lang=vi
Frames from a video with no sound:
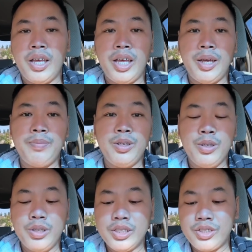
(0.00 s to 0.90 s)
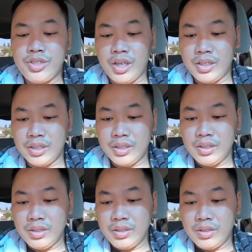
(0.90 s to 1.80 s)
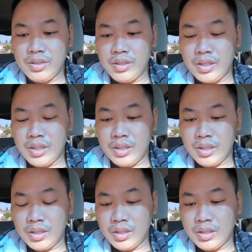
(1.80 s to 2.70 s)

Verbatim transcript: em Lewis Trần à,